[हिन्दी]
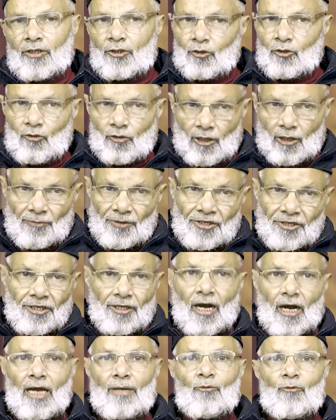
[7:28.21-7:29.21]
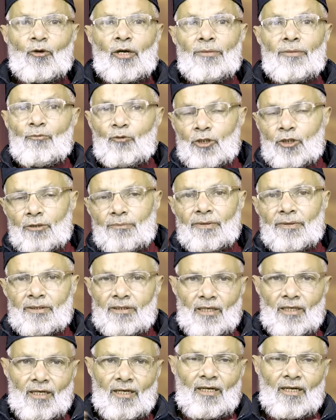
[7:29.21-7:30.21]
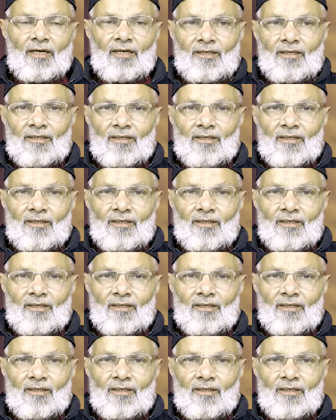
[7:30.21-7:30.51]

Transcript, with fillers: क्यों कमेंट्री गायब हो गई म्यूज़िक बजने लगा